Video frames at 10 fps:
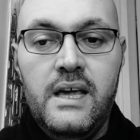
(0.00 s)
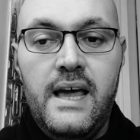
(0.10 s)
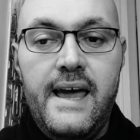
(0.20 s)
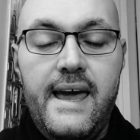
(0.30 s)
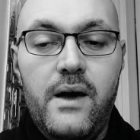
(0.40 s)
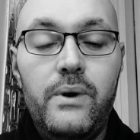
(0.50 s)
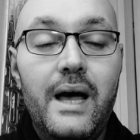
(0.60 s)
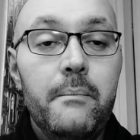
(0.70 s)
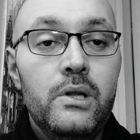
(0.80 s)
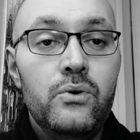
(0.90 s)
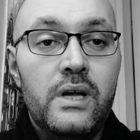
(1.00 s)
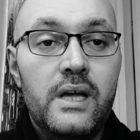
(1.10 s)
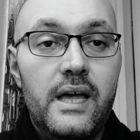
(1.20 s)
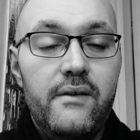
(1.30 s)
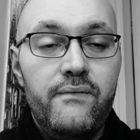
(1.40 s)
È un ambito
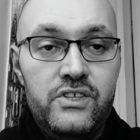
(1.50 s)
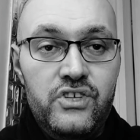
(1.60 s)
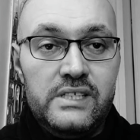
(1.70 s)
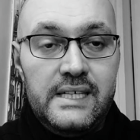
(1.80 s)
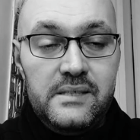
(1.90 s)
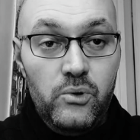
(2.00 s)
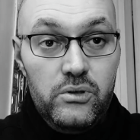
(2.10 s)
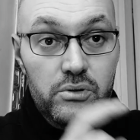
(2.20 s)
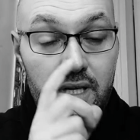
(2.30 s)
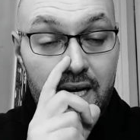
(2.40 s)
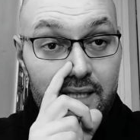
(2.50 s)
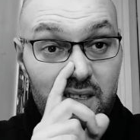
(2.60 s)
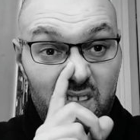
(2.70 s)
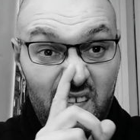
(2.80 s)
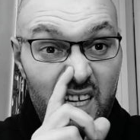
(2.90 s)
che fa girare molto
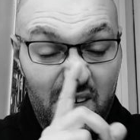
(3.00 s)
denaro,